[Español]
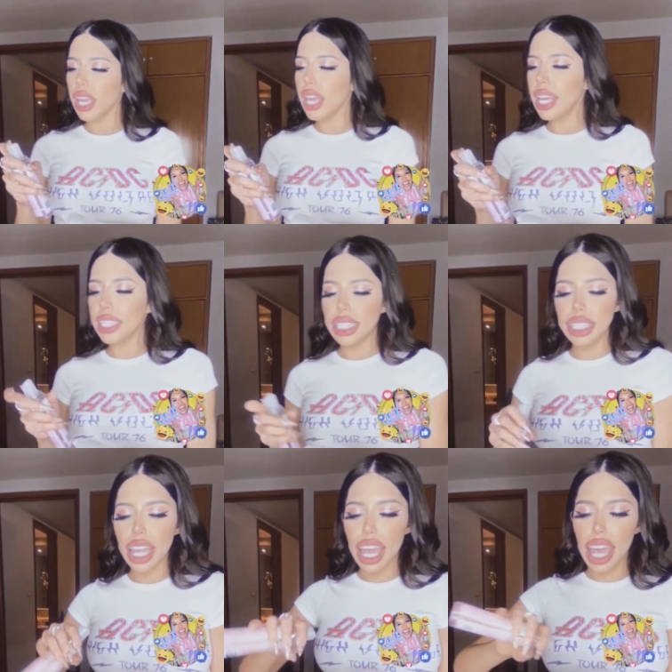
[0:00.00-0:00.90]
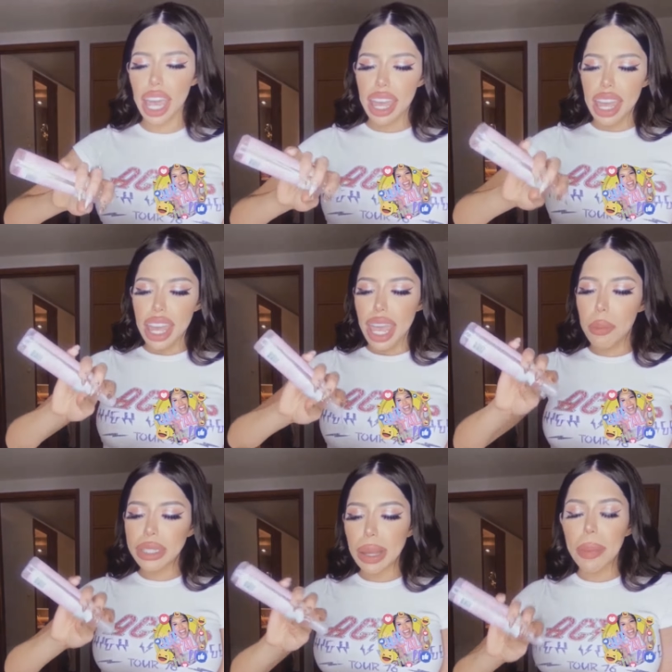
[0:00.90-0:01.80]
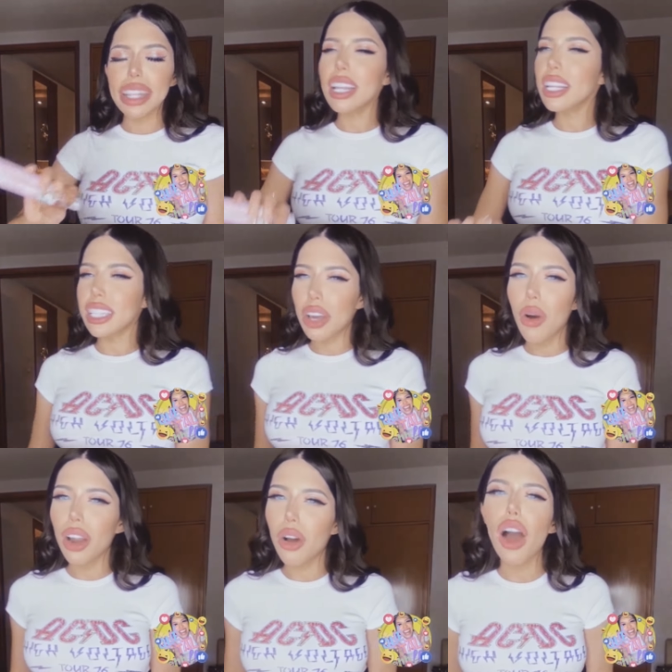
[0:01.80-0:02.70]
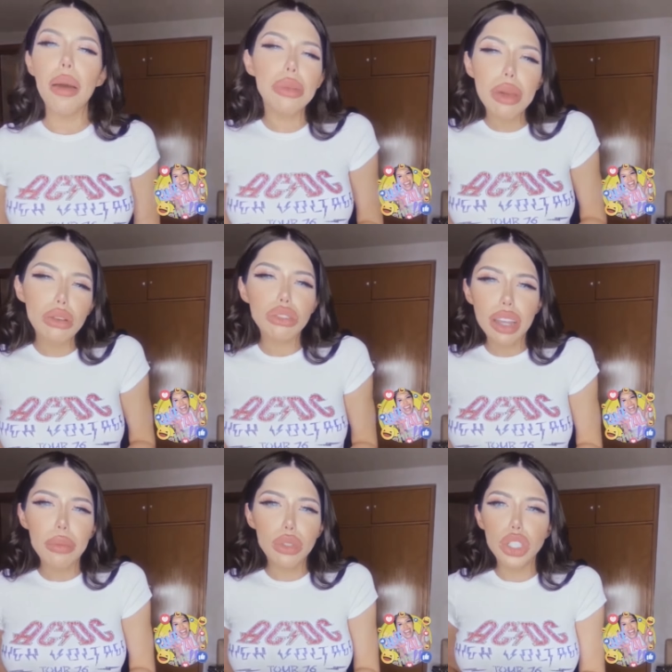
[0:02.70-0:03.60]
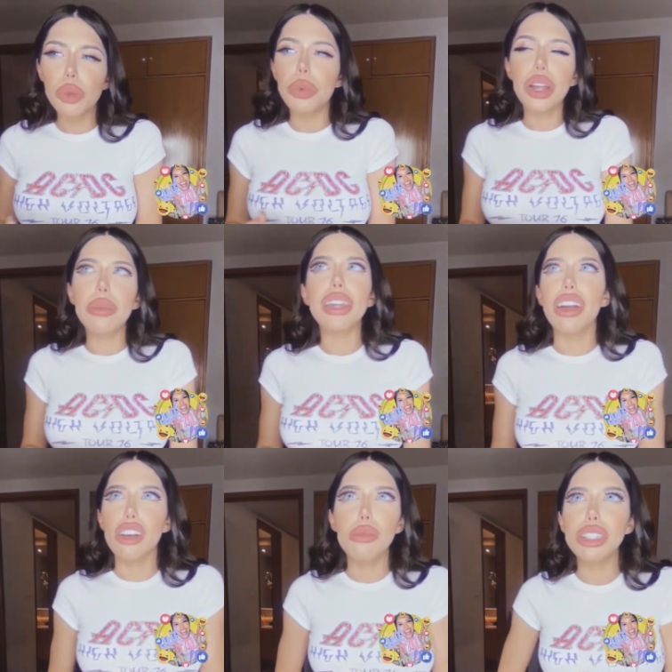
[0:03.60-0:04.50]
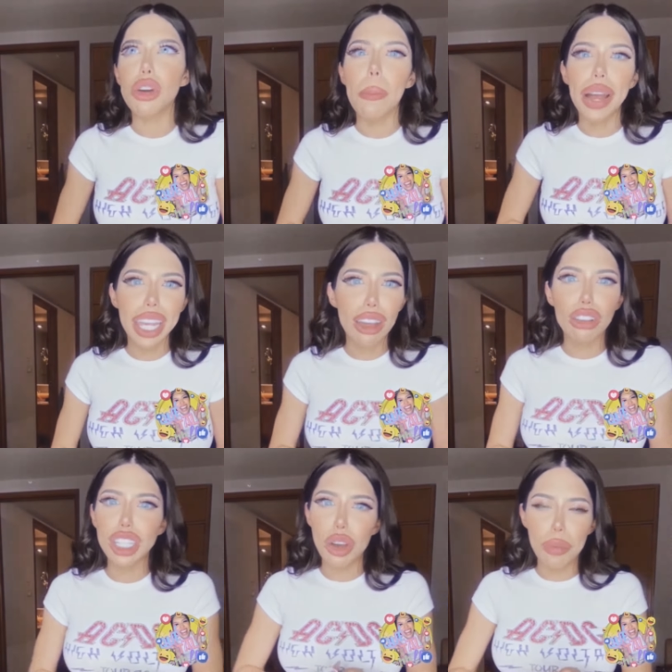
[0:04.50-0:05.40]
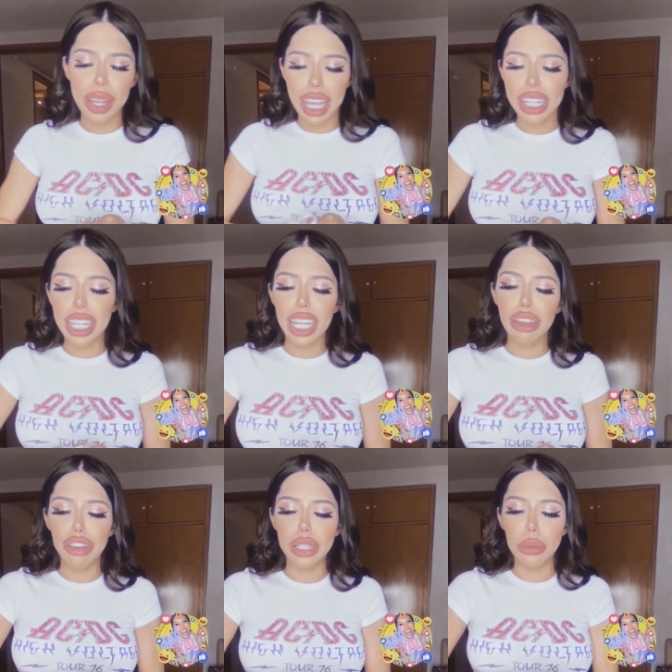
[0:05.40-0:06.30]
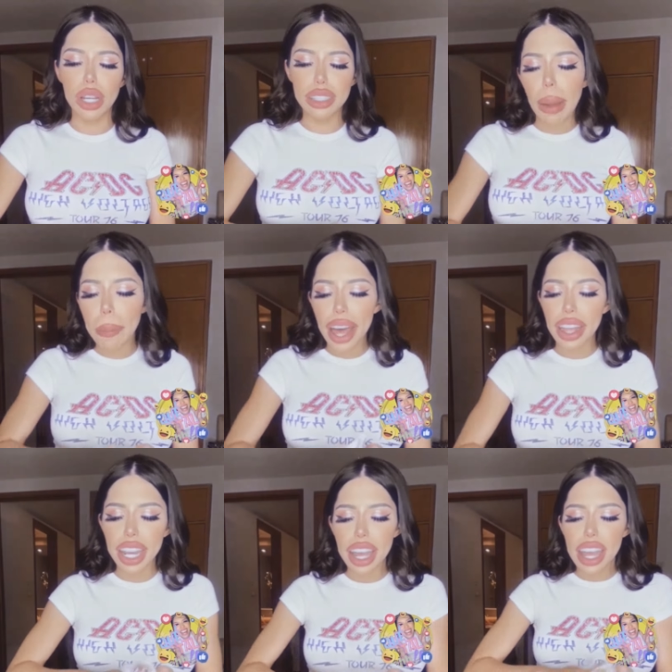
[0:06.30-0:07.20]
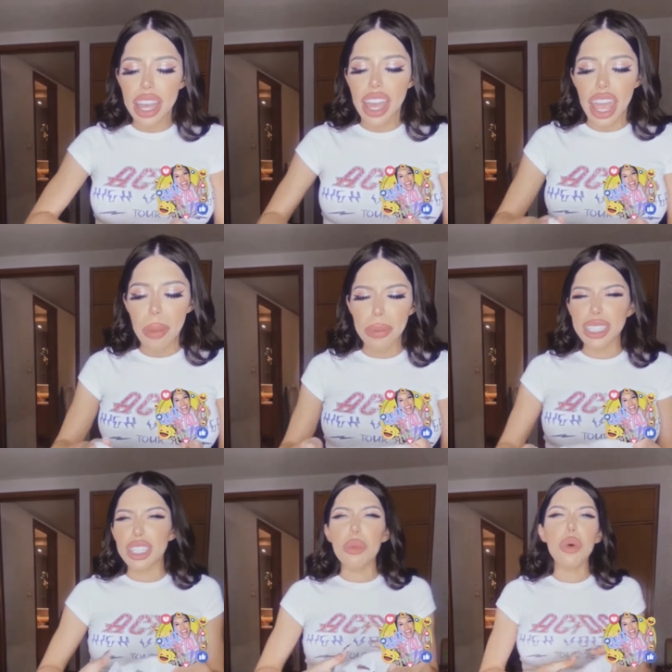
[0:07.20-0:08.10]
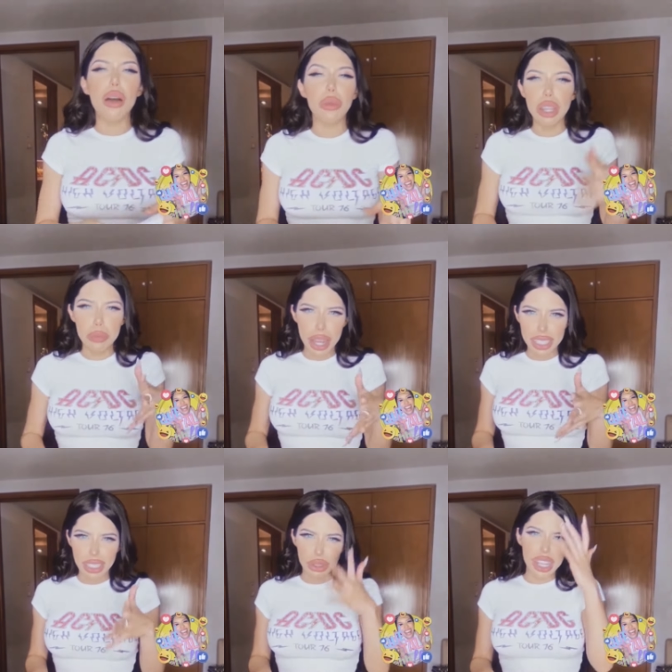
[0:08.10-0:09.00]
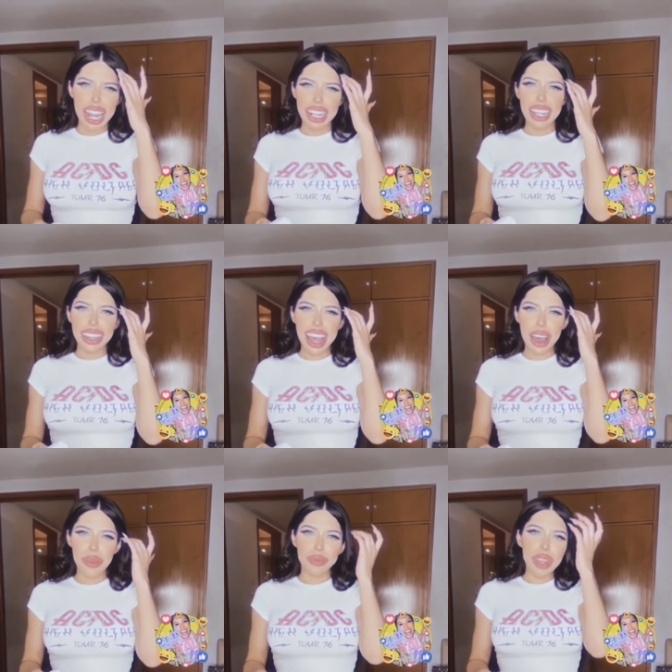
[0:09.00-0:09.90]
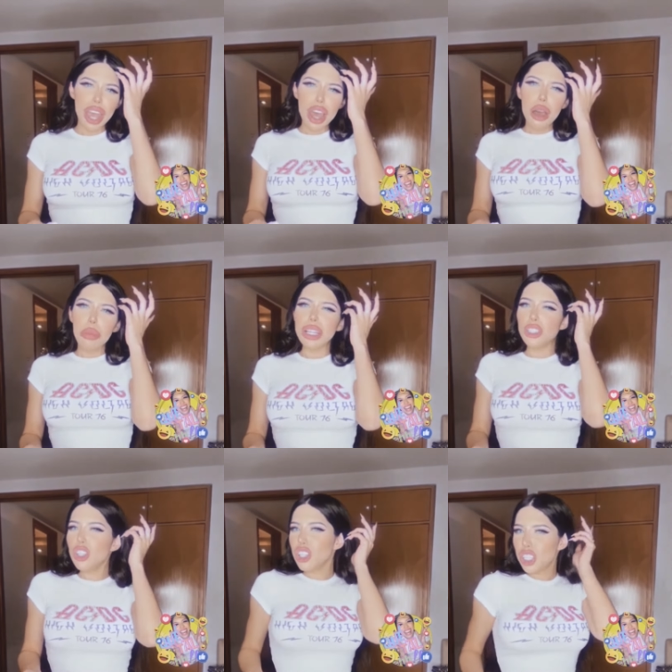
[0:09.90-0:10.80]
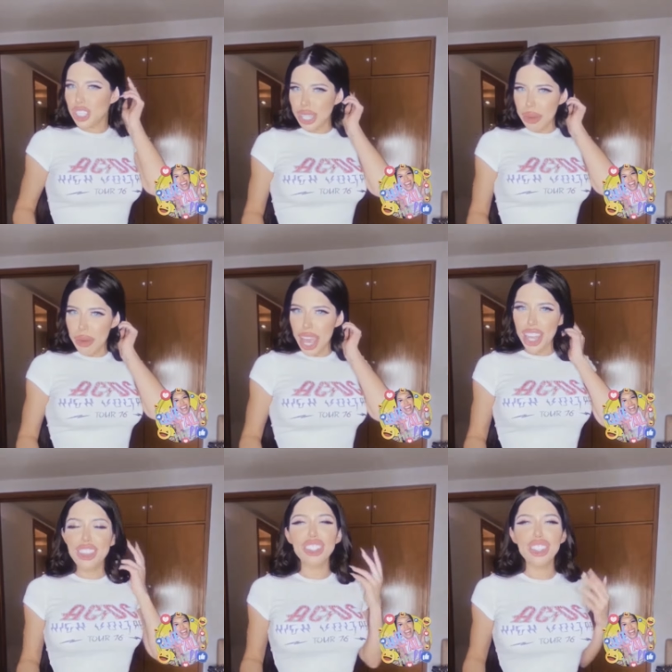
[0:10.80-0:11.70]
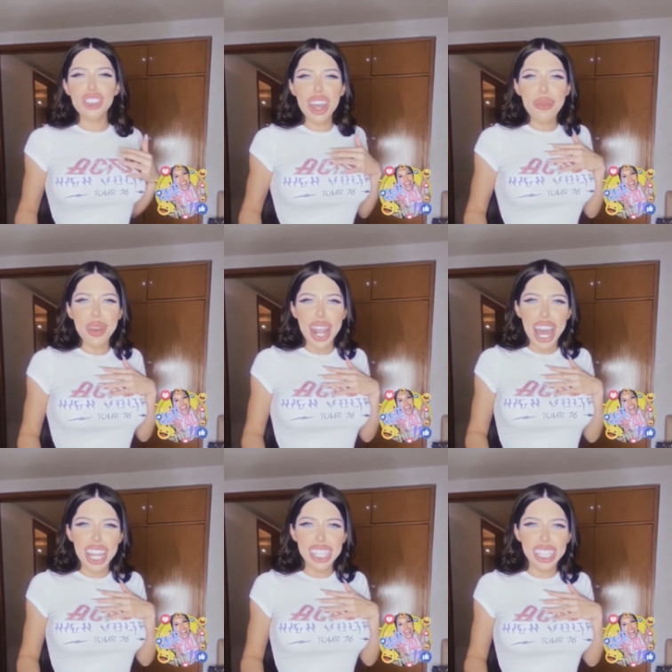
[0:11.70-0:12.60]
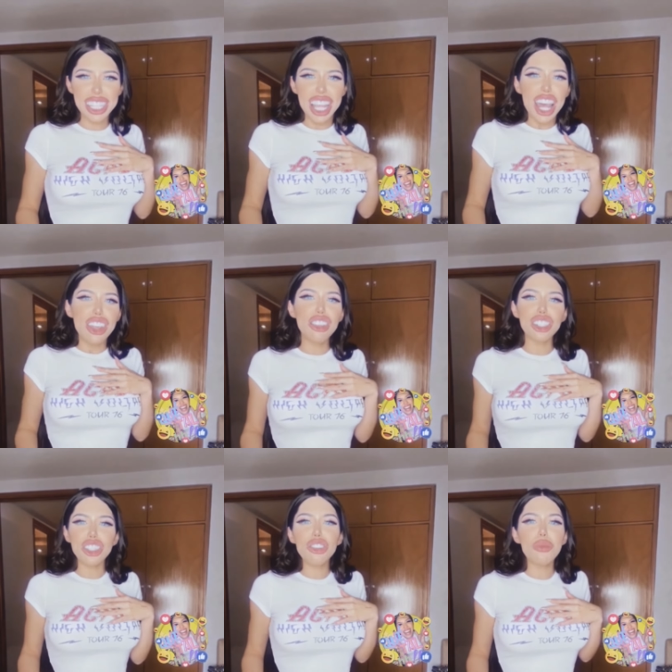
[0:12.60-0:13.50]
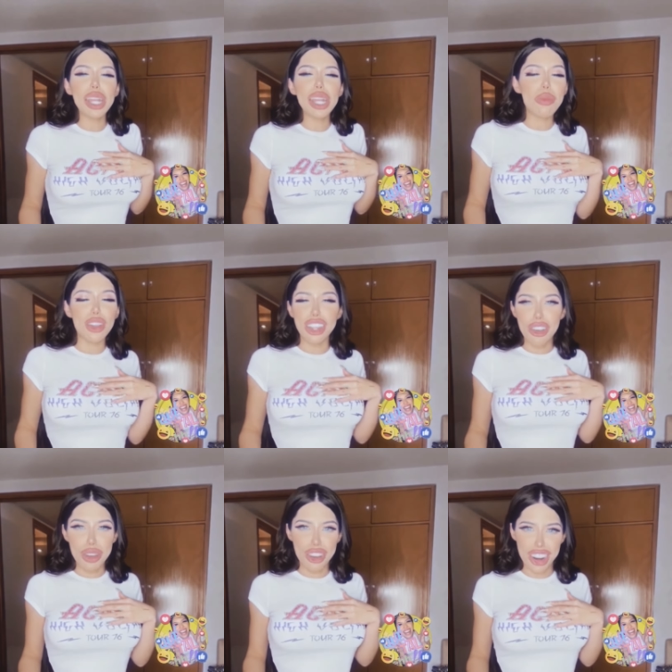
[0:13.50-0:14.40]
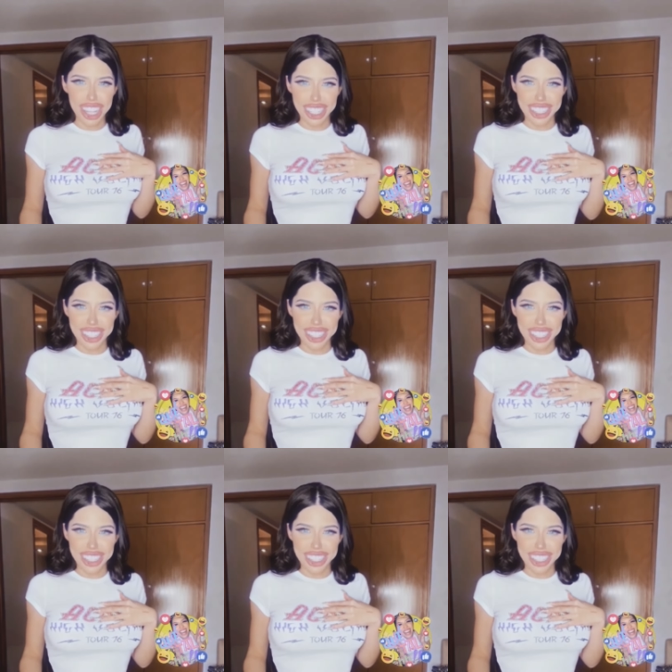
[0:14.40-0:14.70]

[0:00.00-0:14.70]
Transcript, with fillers: Este, y pues aparte les digo algo, a mí me gusta mucho poderme llevar con mis compañeros y compañeras aquí de Facebook. Está padre y pues es como amor y paz. O sea, la neta, pues no sé, bebé, yo soy una Bratz. No soy humilde, pero tengo buen corazón.